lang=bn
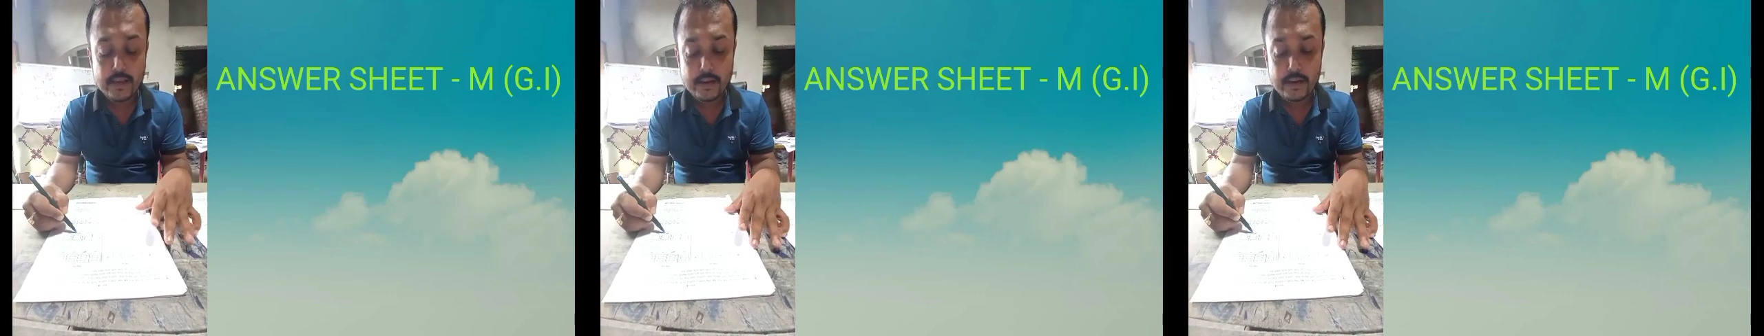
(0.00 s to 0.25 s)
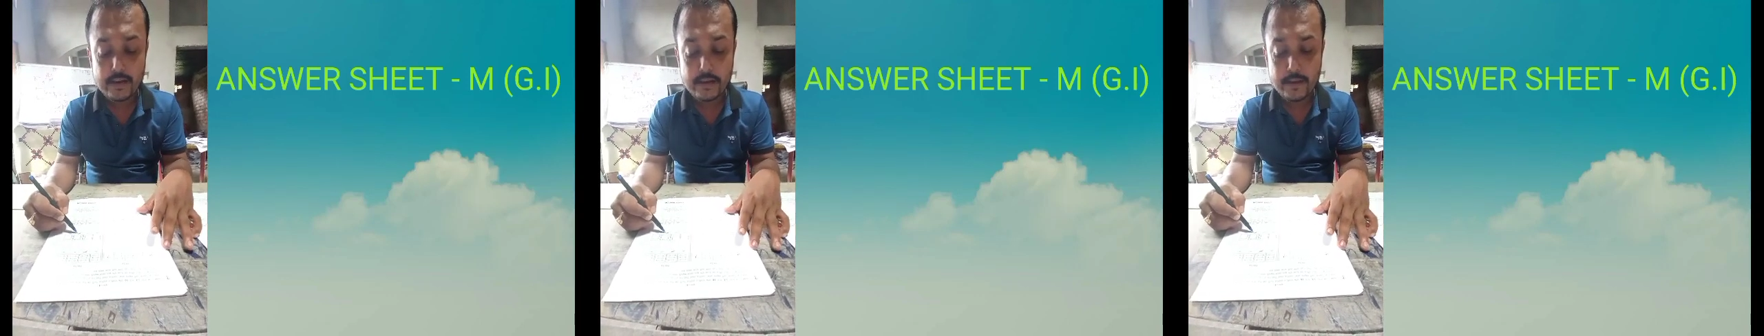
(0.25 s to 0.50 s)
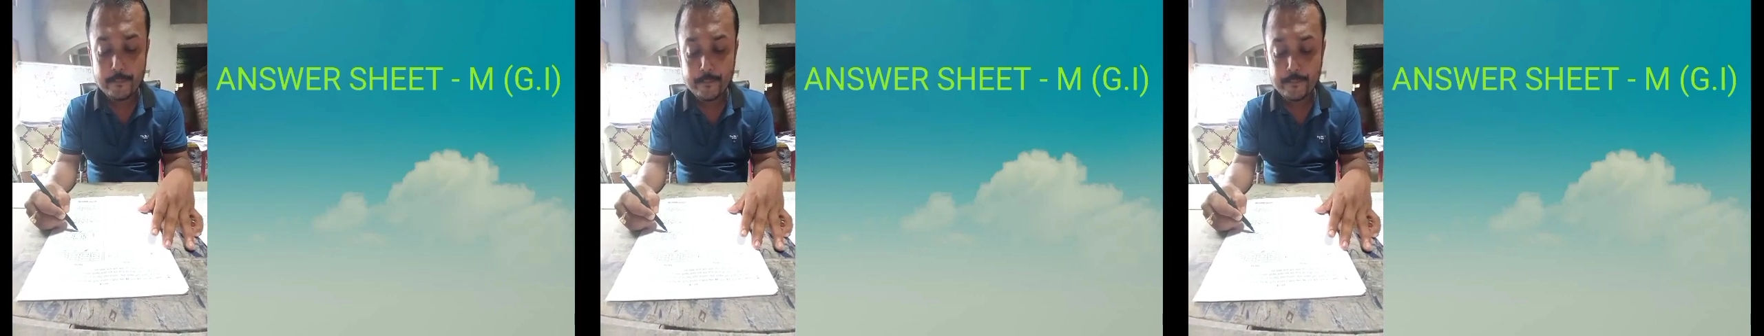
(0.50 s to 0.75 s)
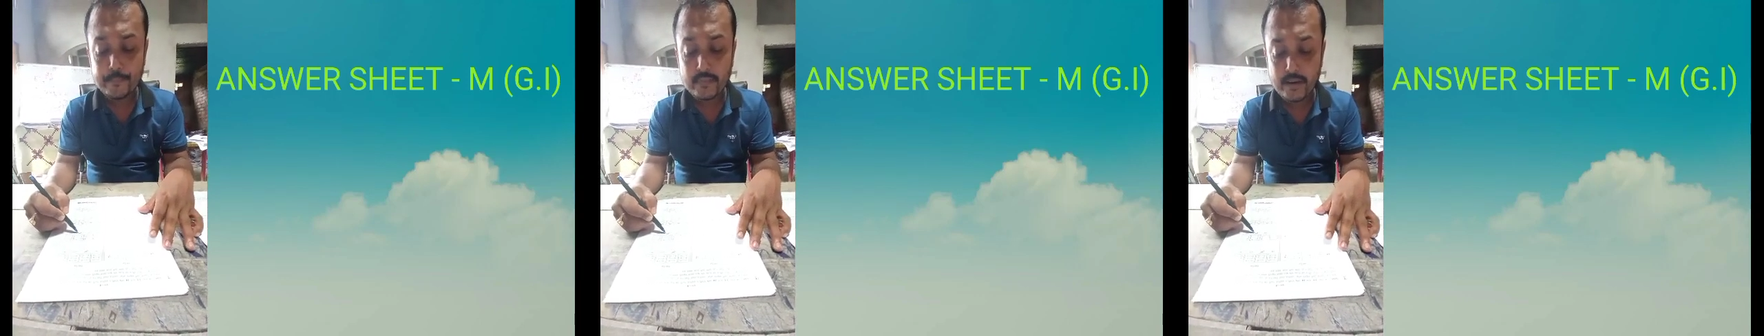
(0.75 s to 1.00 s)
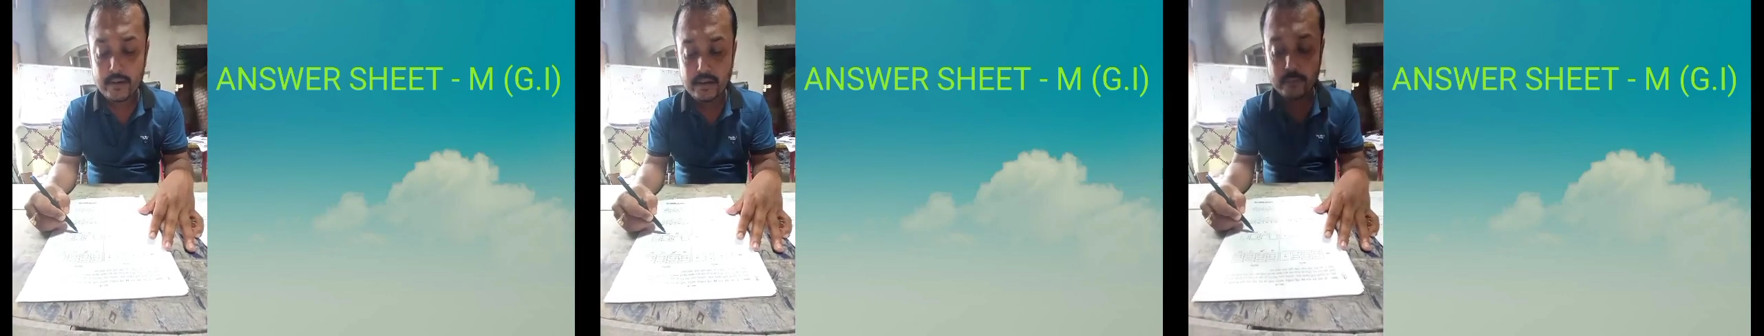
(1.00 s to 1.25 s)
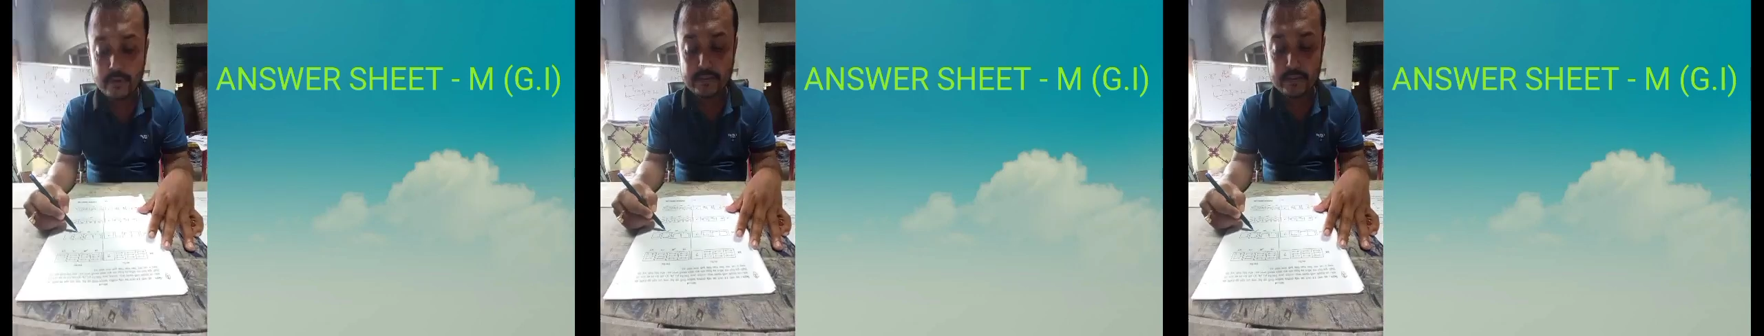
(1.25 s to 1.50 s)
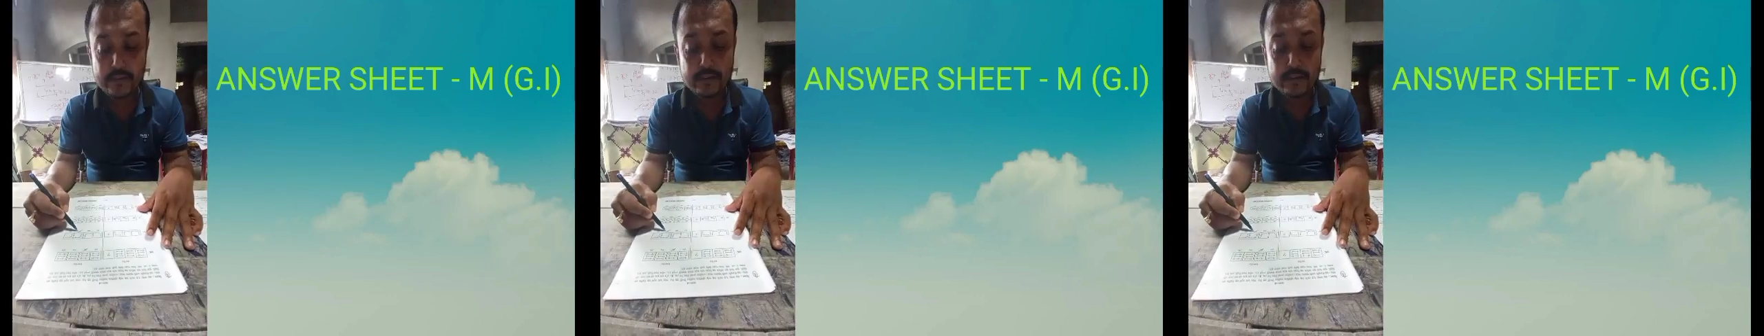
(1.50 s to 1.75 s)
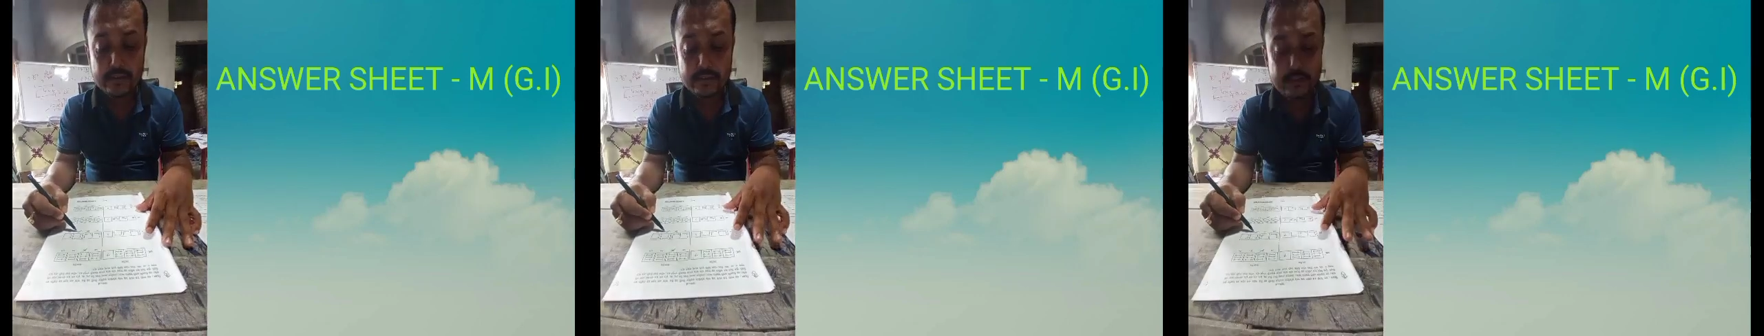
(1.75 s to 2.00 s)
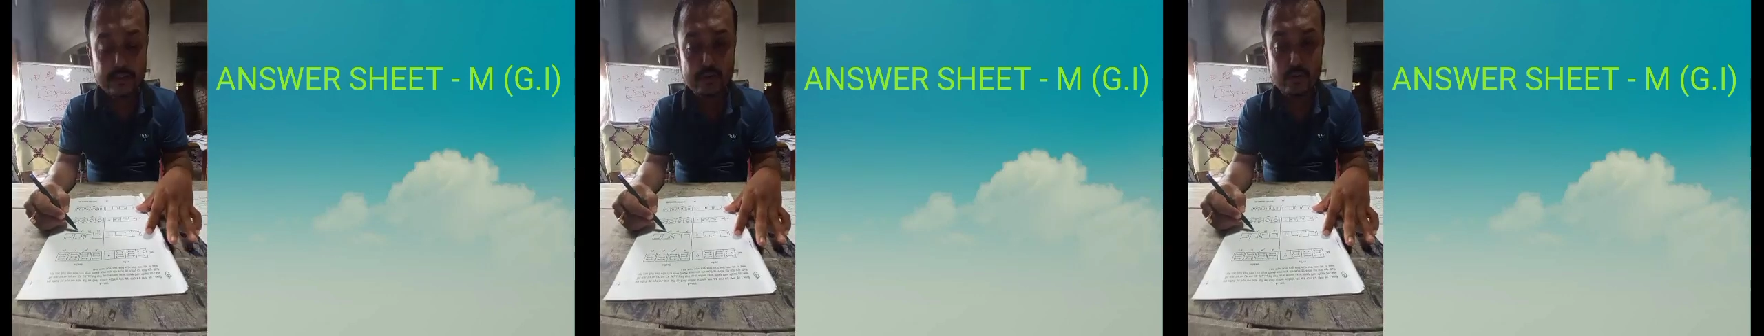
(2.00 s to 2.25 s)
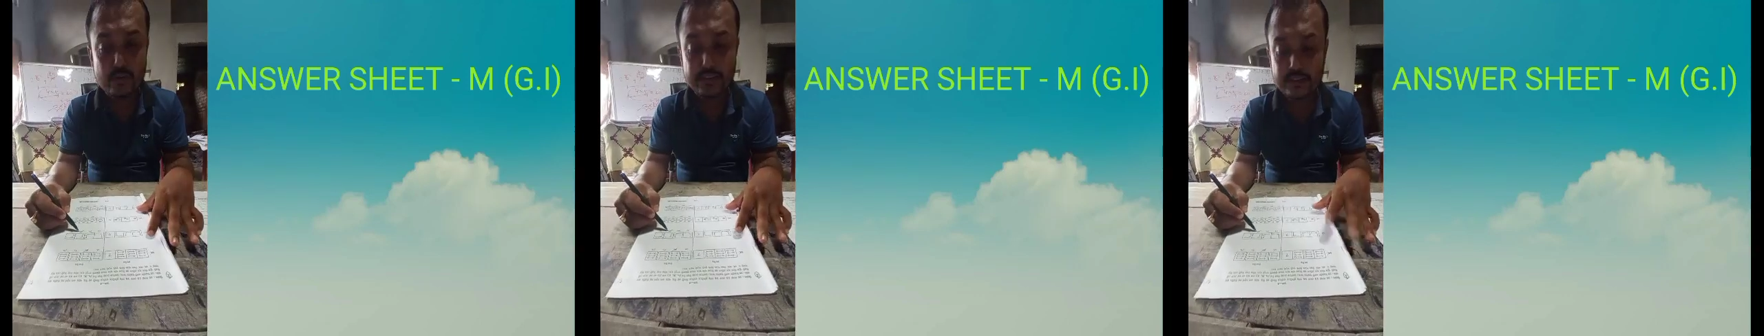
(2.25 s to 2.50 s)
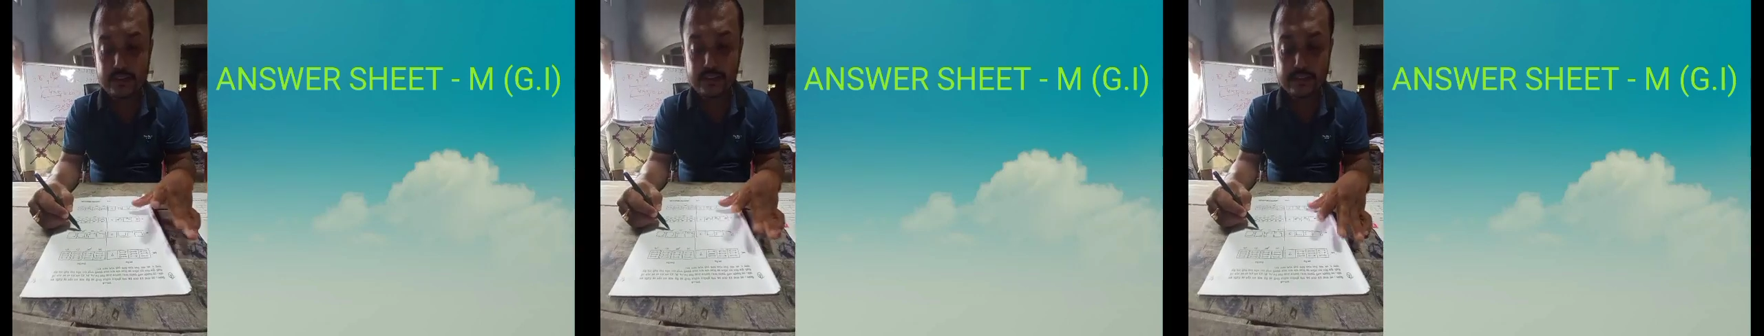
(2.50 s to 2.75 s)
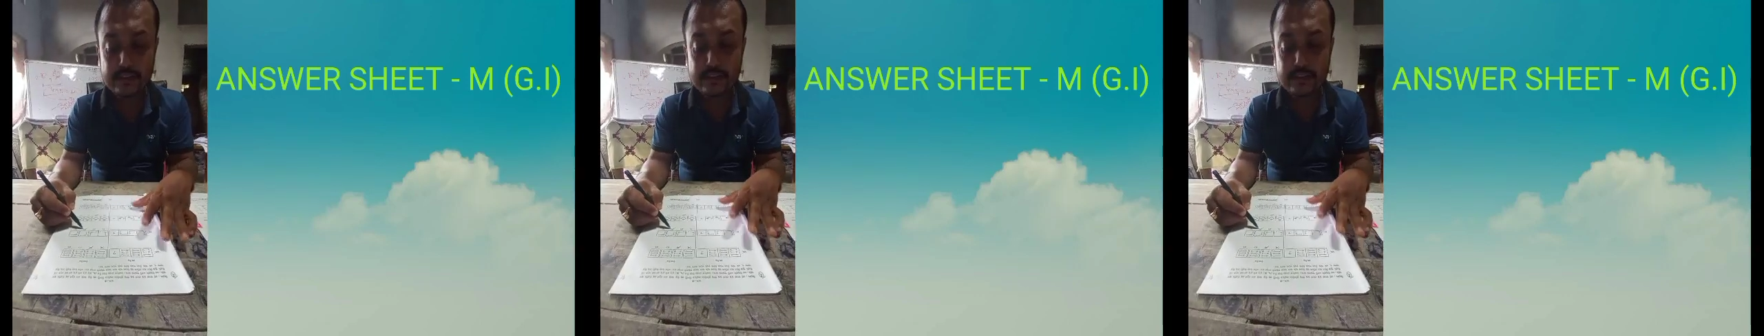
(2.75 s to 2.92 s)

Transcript: এখানটায় হান্ড্রেড পার্সেন্ট যে স্টুডেন্টটা দিয়েছে